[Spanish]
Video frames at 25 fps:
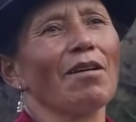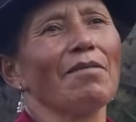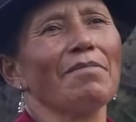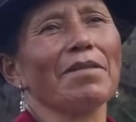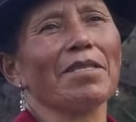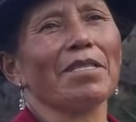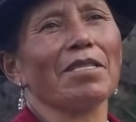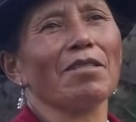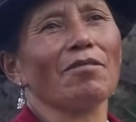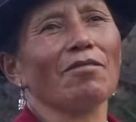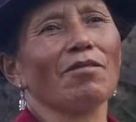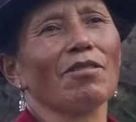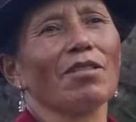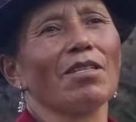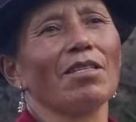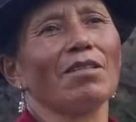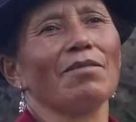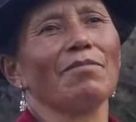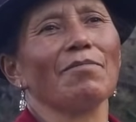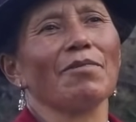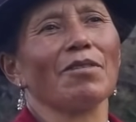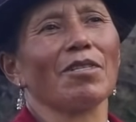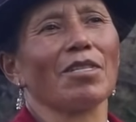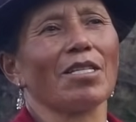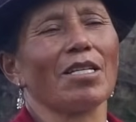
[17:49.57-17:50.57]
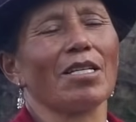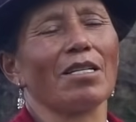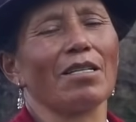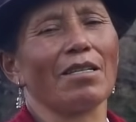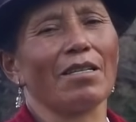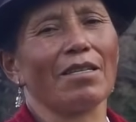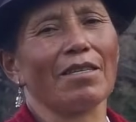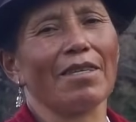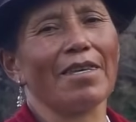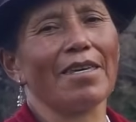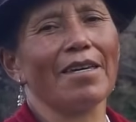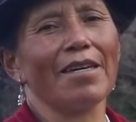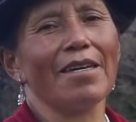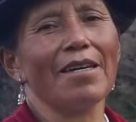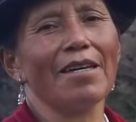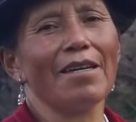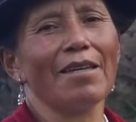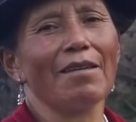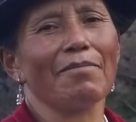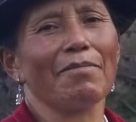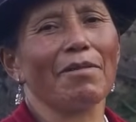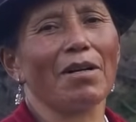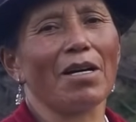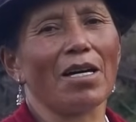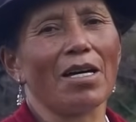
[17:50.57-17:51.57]
A veces no tenemos de la
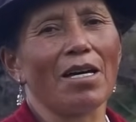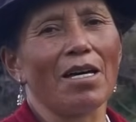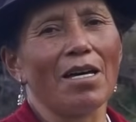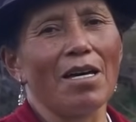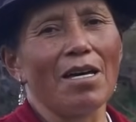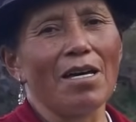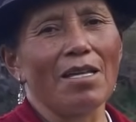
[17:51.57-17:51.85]
hierba,